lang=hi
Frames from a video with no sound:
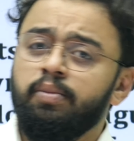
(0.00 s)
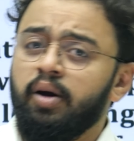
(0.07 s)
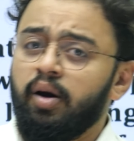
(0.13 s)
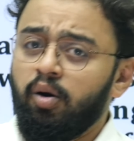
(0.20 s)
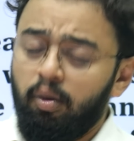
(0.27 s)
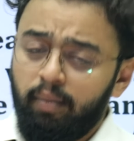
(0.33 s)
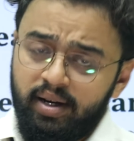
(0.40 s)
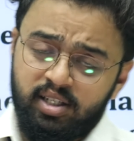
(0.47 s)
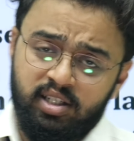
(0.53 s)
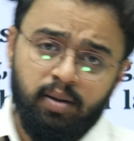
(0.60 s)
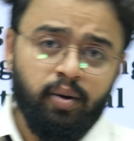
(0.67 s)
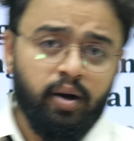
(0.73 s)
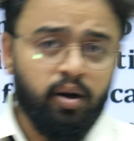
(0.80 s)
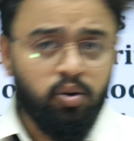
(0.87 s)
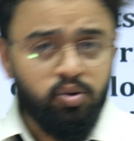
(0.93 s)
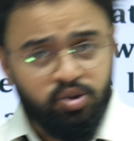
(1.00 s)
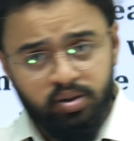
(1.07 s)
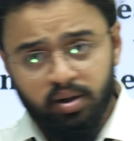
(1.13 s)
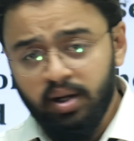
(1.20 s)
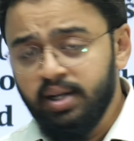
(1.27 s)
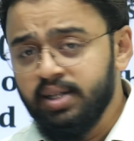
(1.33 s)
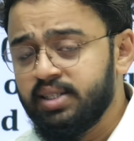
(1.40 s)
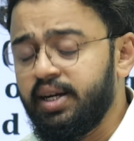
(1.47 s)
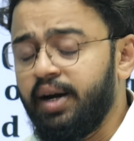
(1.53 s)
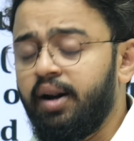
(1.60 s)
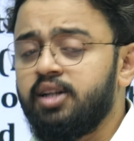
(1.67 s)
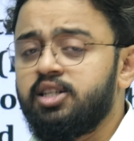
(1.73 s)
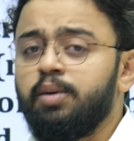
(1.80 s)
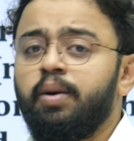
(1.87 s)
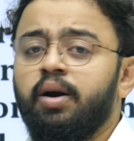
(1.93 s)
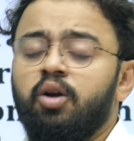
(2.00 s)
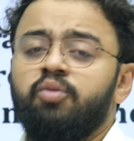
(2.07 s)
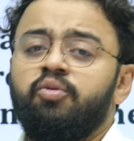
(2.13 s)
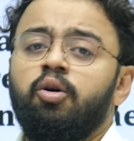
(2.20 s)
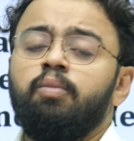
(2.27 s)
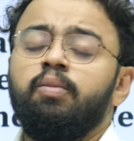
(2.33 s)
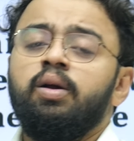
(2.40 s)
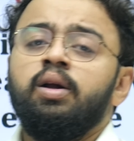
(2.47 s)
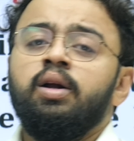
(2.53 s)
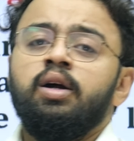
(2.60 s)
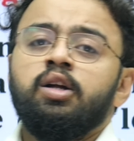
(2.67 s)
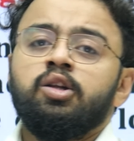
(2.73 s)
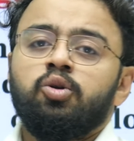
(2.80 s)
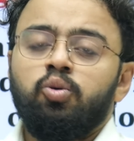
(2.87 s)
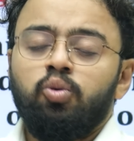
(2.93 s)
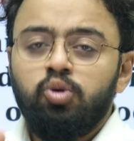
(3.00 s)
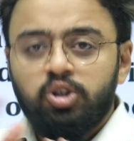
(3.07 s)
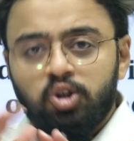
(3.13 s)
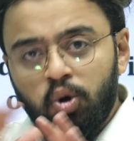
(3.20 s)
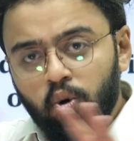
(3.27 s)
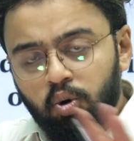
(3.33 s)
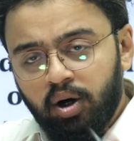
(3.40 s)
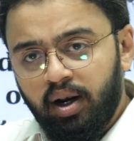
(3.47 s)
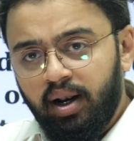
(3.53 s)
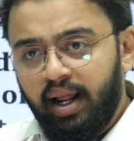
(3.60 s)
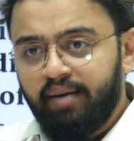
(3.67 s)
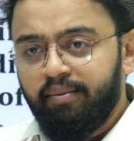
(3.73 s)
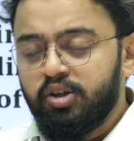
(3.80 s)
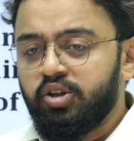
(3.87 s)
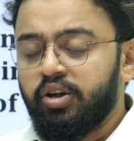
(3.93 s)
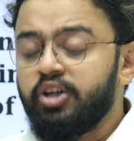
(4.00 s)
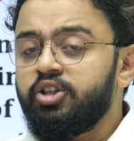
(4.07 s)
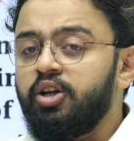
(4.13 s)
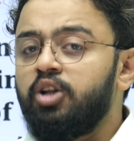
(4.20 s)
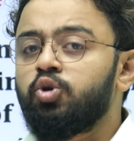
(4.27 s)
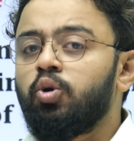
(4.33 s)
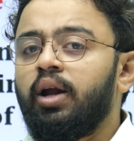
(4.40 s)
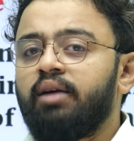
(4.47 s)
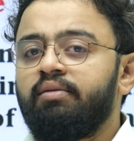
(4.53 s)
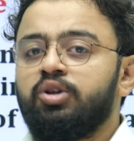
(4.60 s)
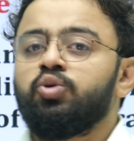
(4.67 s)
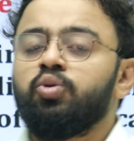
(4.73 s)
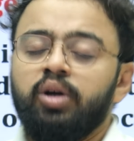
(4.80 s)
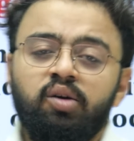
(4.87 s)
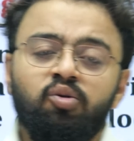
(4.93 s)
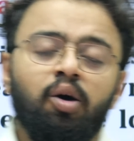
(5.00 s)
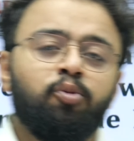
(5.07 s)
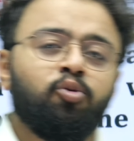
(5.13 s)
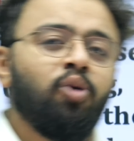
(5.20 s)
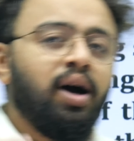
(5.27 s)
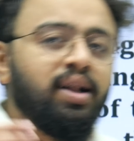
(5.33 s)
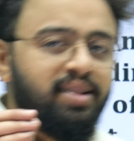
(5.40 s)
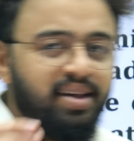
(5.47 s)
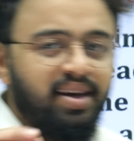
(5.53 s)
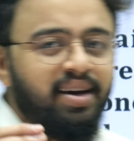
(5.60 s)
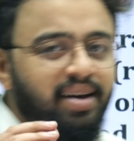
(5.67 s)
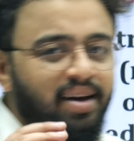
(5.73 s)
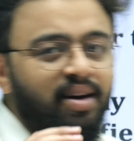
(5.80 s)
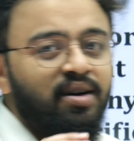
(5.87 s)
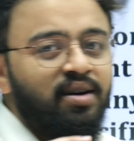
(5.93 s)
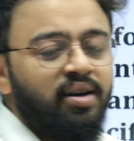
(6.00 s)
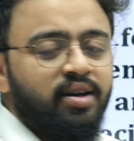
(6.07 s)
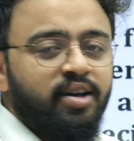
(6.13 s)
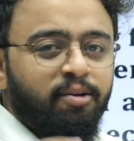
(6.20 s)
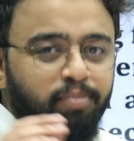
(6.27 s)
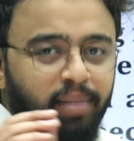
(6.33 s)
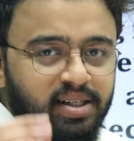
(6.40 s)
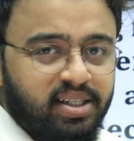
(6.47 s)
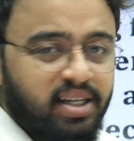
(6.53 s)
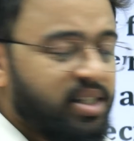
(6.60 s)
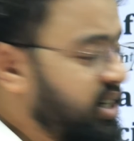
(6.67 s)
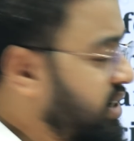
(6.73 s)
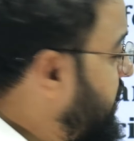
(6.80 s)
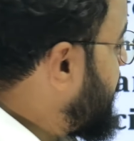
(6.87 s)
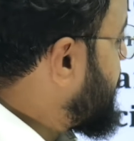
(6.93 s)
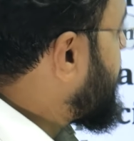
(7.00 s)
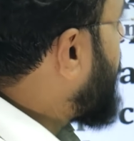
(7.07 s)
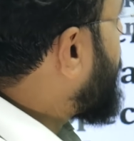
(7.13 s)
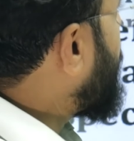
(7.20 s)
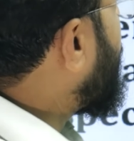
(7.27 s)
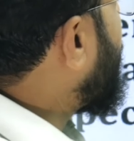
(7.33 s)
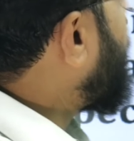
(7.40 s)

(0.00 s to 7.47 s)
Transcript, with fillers: से भर रहे हो ईस्ट से भर रहे हो सेंट्रल से भर रहे हो फॉर्म तो उस लोकल लैंग्वेज रीजनल जो लैंग्वेज होगी वो आपको आती है क्या एक बेसिक सी टेस्ट आपकी